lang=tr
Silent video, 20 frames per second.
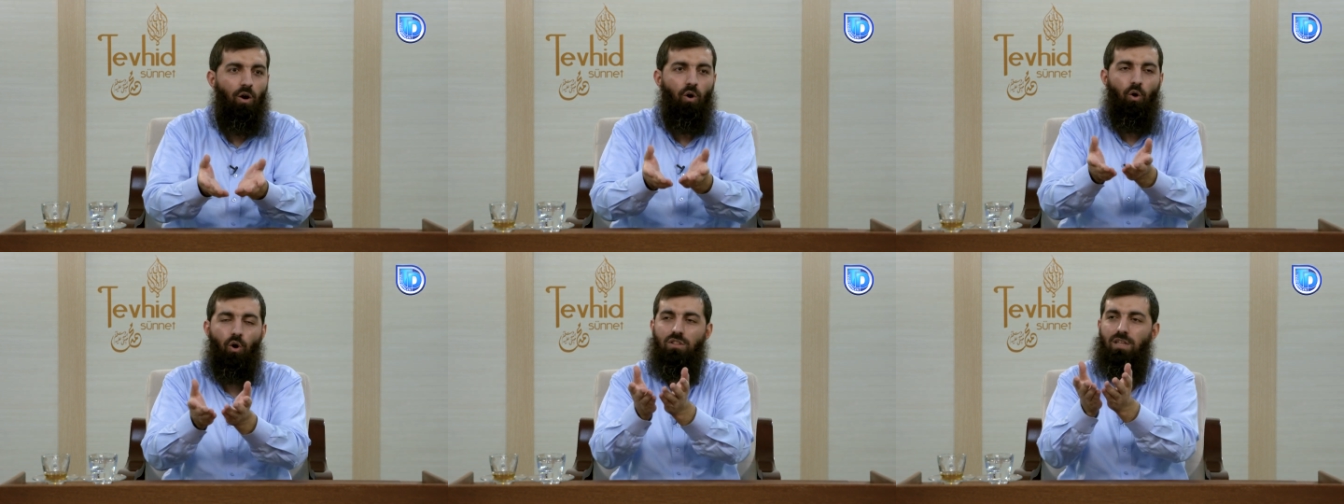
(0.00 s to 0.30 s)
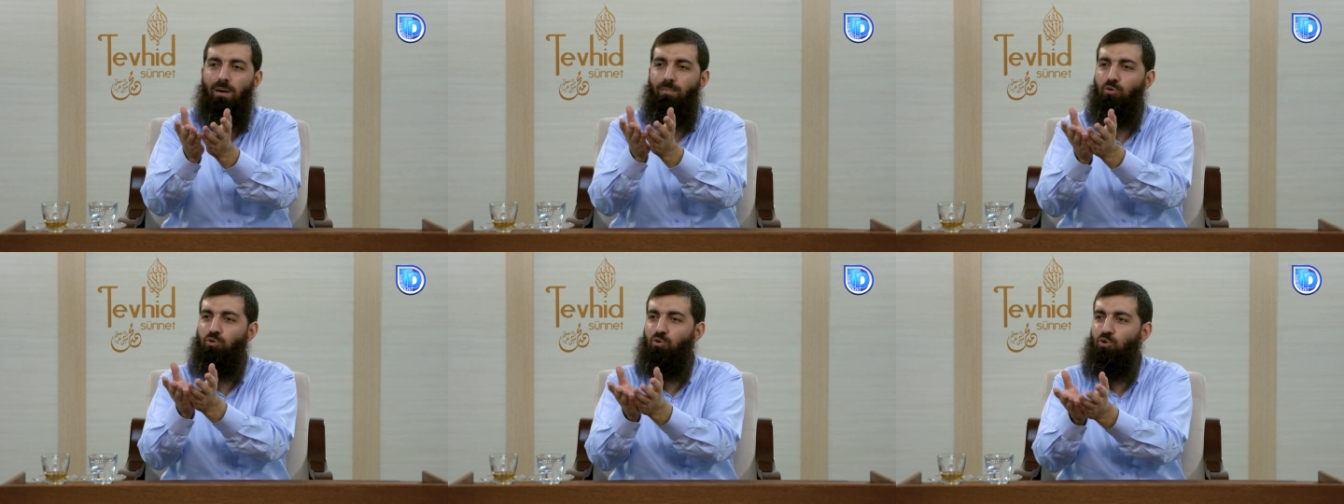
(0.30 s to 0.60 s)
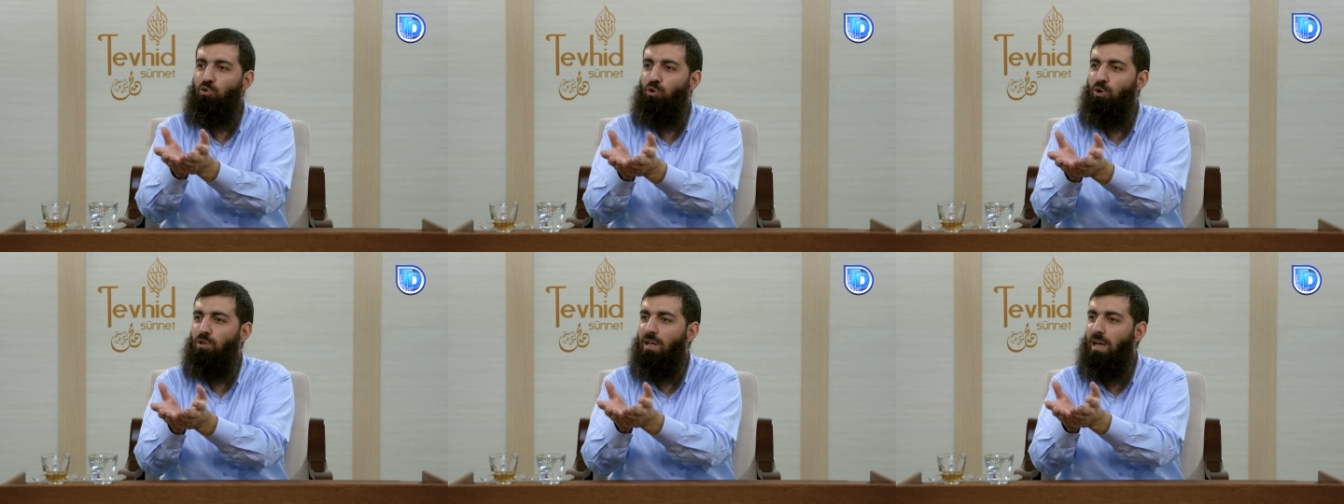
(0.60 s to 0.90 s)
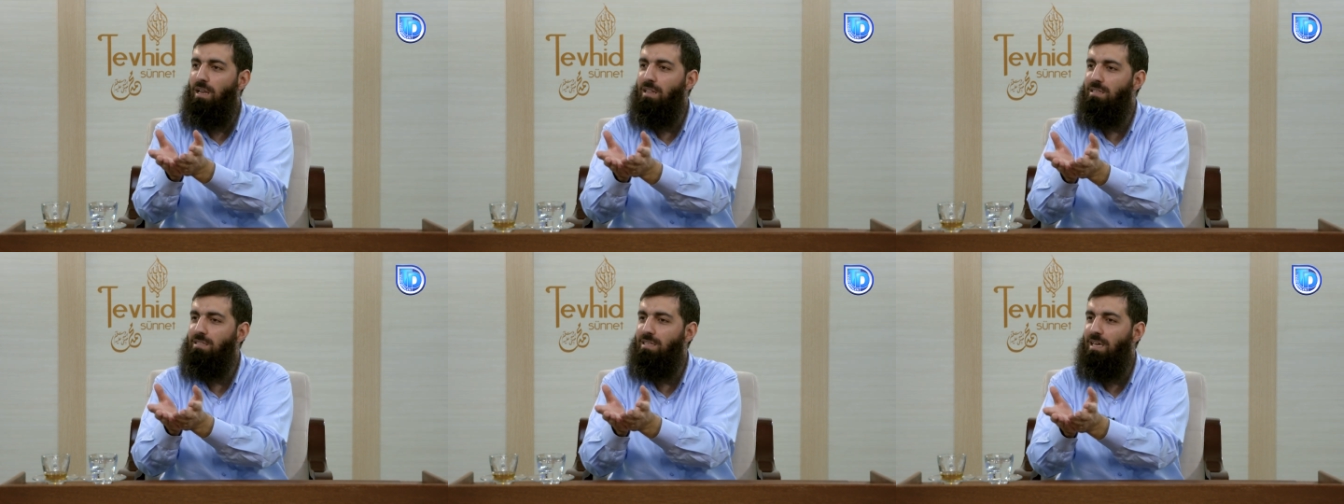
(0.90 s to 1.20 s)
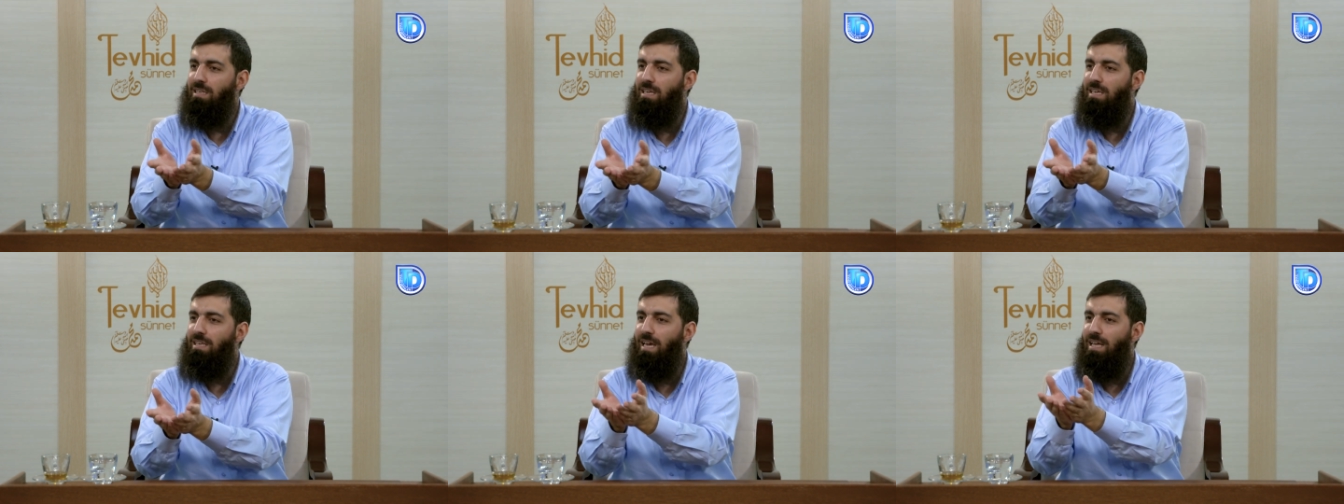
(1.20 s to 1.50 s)
O da bu duyduklarını
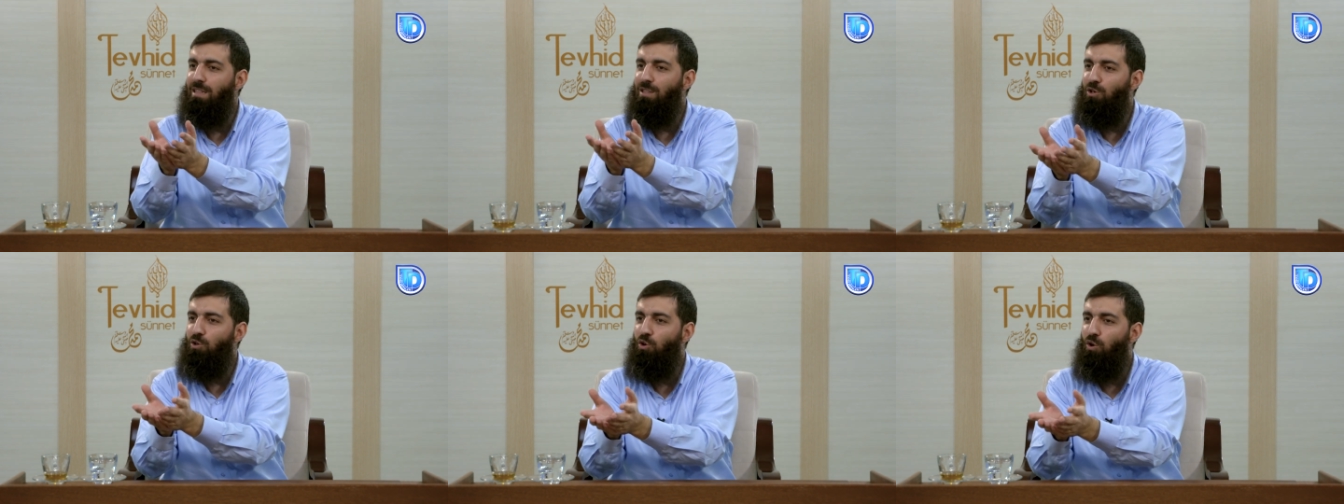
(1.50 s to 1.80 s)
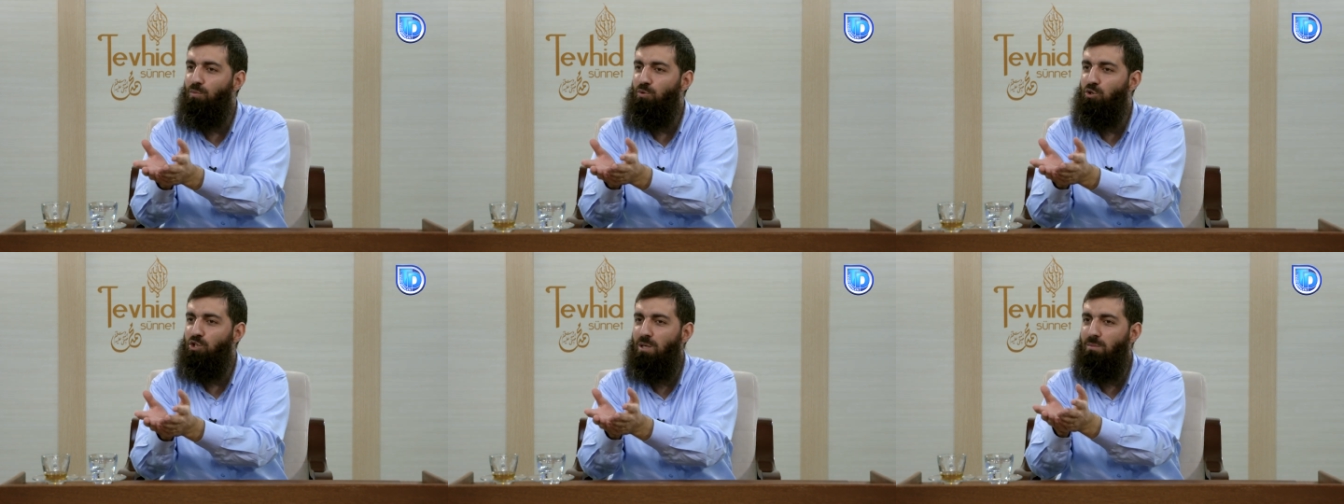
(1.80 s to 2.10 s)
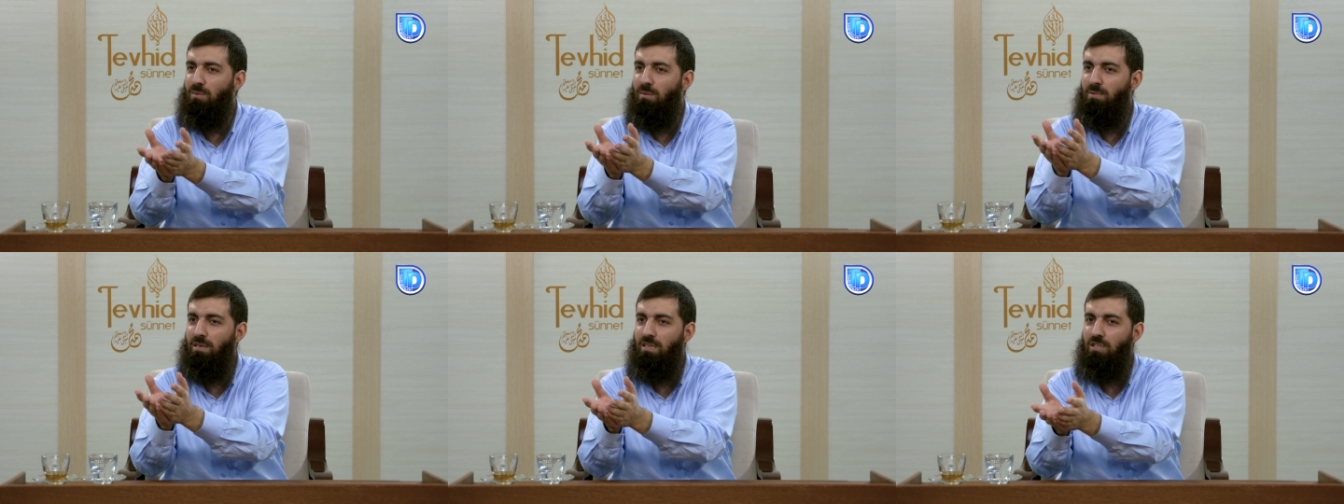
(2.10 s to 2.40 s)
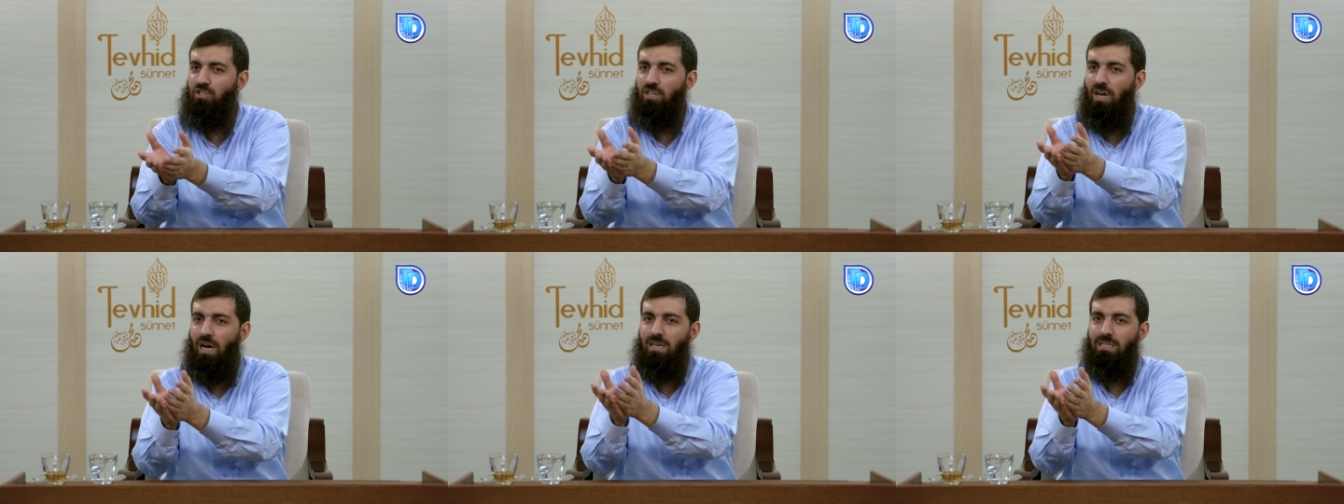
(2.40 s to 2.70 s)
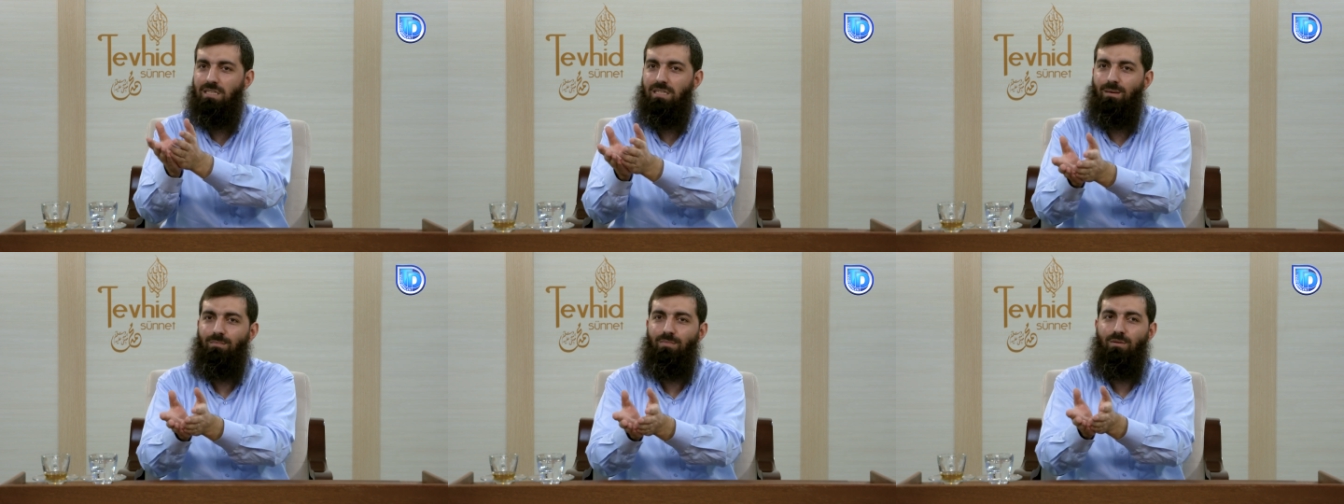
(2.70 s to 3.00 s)
sanki kendi görmüş gibi birinci
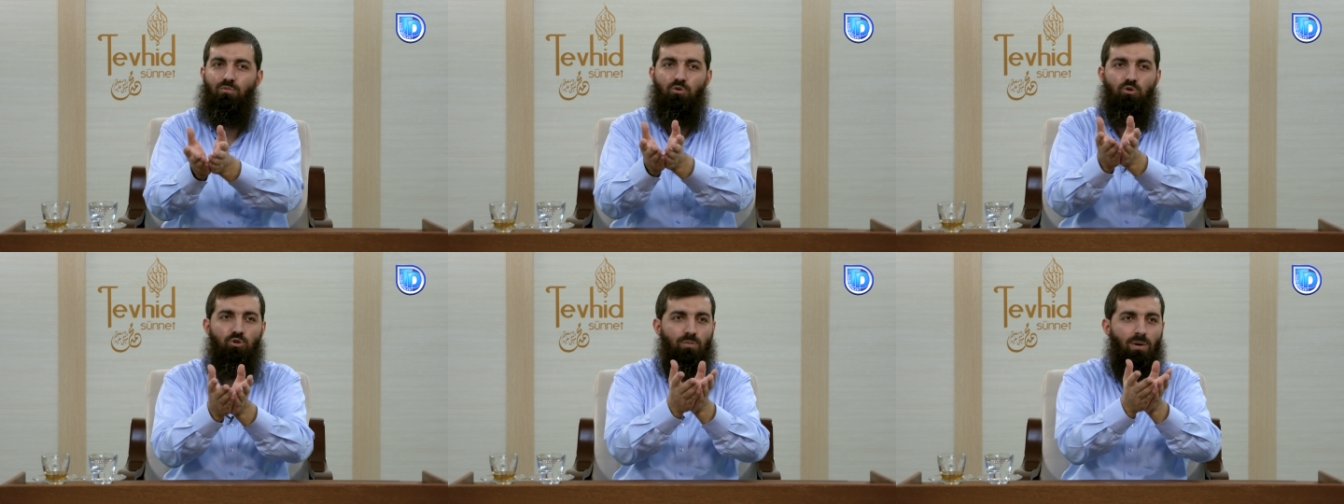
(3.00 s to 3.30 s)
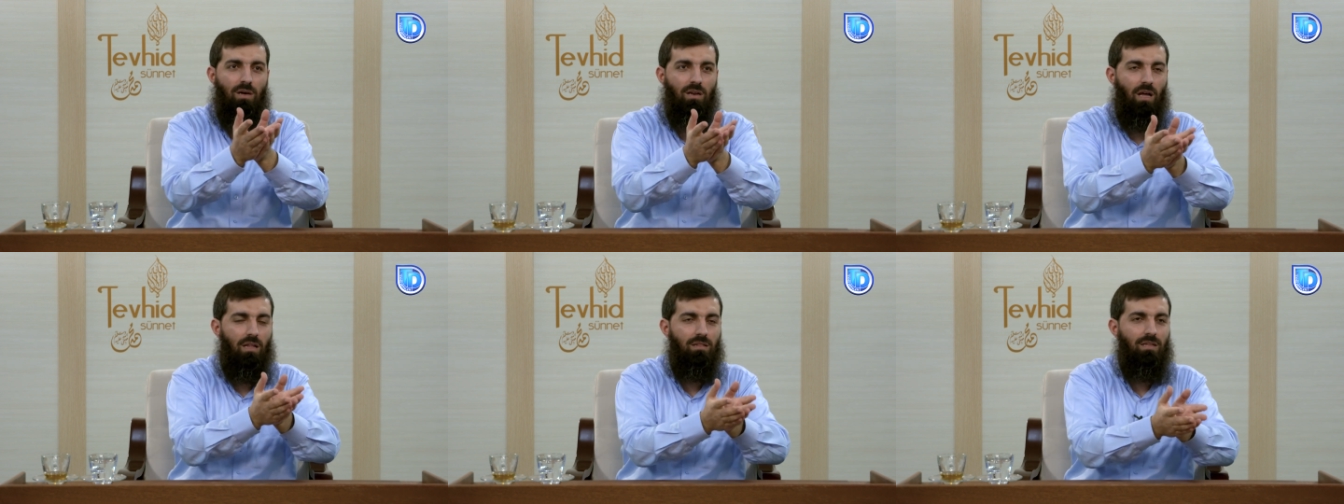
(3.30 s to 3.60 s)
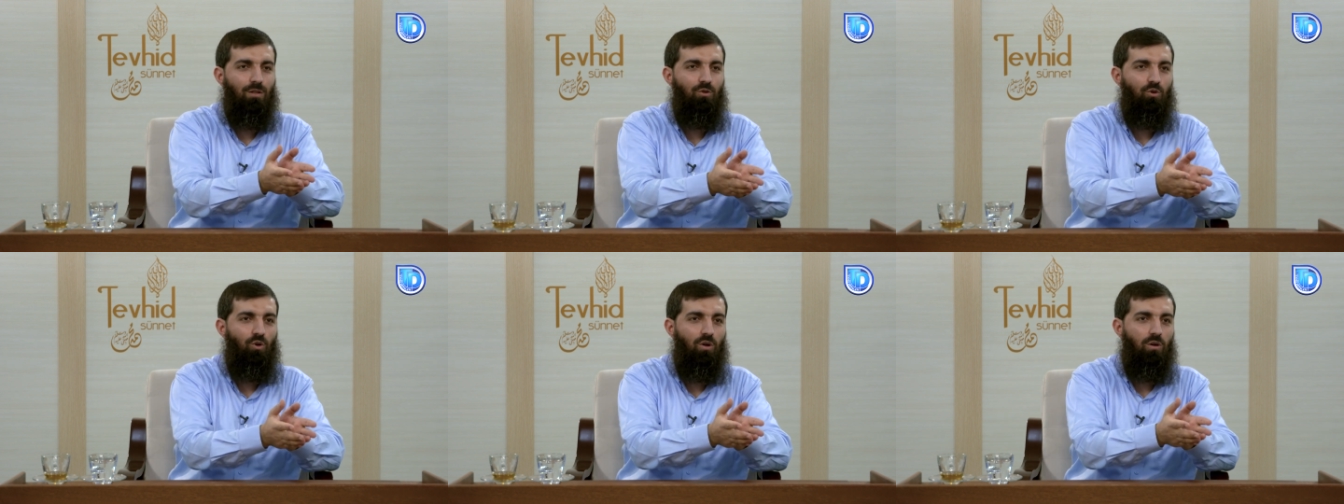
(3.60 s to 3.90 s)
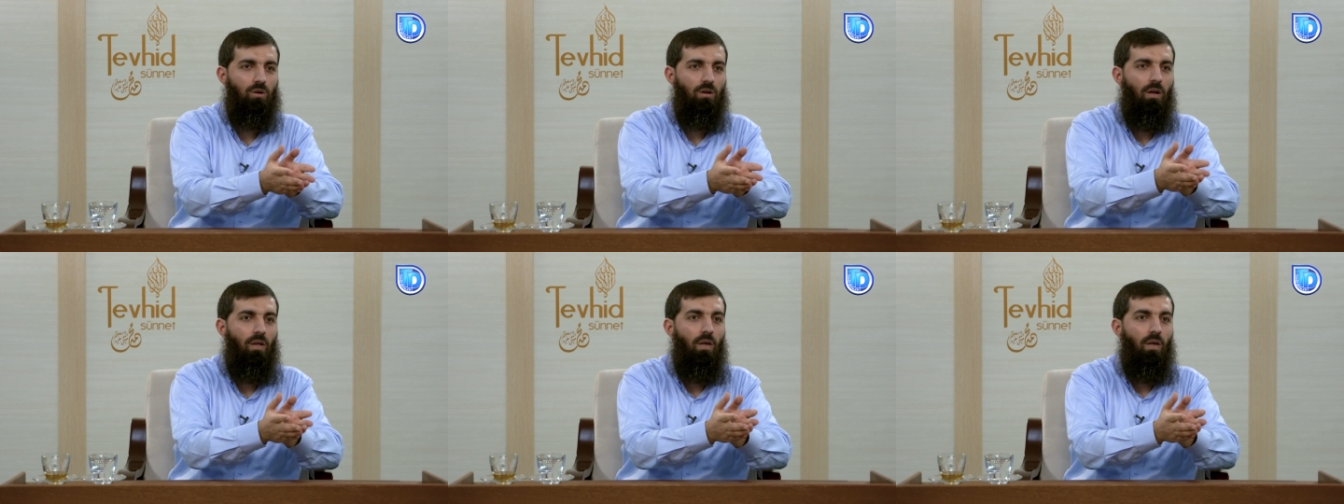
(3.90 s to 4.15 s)
ağızdan bir Müslümana anlatıyor.